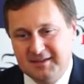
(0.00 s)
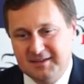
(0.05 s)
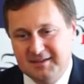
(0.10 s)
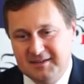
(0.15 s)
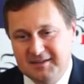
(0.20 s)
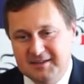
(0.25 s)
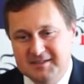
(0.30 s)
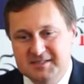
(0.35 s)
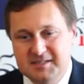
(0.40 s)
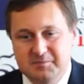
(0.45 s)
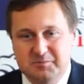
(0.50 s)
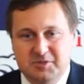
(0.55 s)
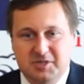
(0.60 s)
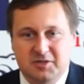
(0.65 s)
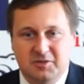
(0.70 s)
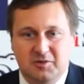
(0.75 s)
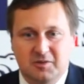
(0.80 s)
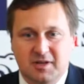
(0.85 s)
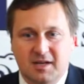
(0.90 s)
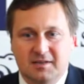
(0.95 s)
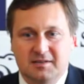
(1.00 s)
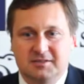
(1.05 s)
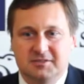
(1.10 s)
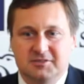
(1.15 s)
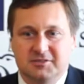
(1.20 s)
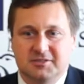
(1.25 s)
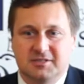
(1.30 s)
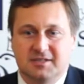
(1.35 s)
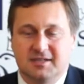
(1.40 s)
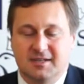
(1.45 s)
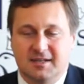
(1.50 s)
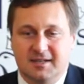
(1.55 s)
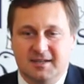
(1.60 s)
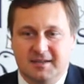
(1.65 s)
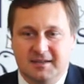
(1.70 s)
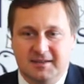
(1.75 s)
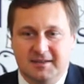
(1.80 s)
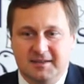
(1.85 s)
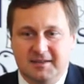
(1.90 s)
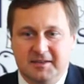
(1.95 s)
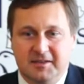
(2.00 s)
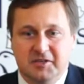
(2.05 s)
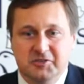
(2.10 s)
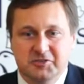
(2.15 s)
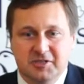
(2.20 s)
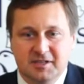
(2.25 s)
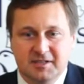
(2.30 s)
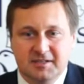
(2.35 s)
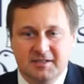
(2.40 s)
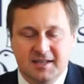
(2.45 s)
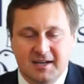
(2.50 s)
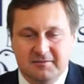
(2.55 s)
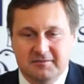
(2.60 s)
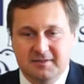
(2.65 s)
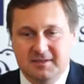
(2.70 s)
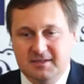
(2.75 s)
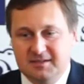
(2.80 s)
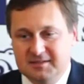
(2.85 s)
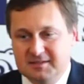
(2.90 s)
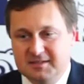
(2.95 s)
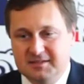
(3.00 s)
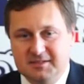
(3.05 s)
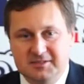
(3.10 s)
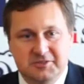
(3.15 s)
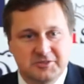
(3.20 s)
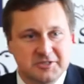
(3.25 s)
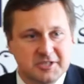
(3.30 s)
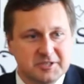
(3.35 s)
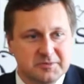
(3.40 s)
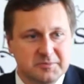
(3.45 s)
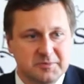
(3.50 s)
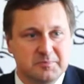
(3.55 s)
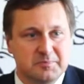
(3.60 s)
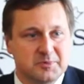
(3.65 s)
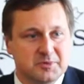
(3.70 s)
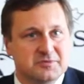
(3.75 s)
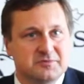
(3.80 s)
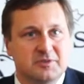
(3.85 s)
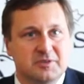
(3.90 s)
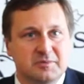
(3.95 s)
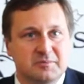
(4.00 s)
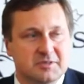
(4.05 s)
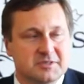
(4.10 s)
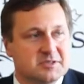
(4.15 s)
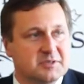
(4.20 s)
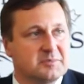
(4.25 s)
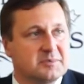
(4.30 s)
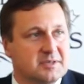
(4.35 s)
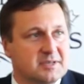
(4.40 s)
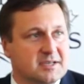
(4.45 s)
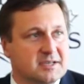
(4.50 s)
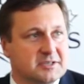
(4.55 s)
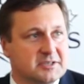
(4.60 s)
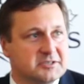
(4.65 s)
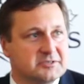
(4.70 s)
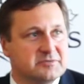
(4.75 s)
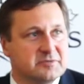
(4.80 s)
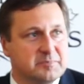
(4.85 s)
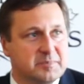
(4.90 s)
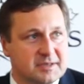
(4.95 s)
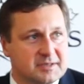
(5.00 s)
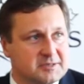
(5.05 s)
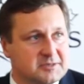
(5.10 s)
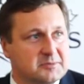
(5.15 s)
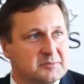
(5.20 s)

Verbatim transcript: E, jestem przekonany, że jeżeli nawet z dziećmi pozwolimy sobie na jakieś wypady,